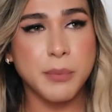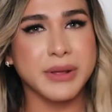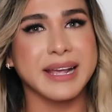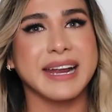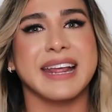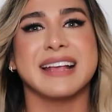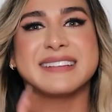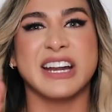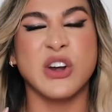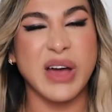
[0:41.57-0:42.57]
porque quería
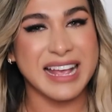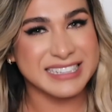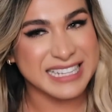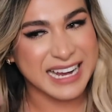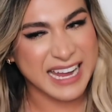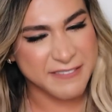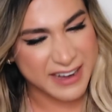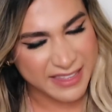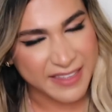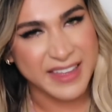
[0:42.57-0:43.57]
hacerlo hasta que
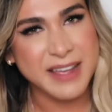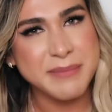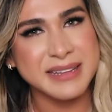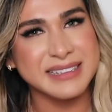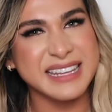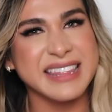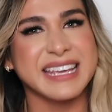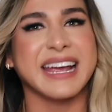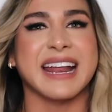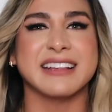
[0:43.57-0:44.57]
verdaderamente
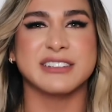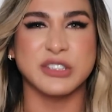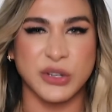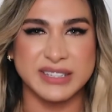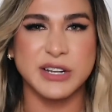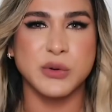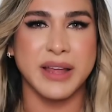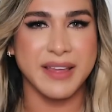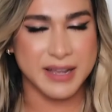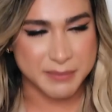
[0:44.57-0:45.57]
dijera, estoy
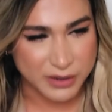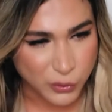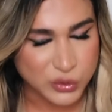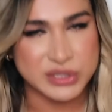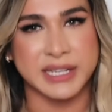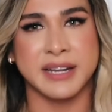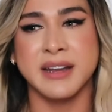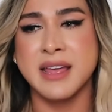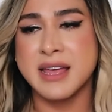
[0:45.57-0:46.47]
segura de que me gustan,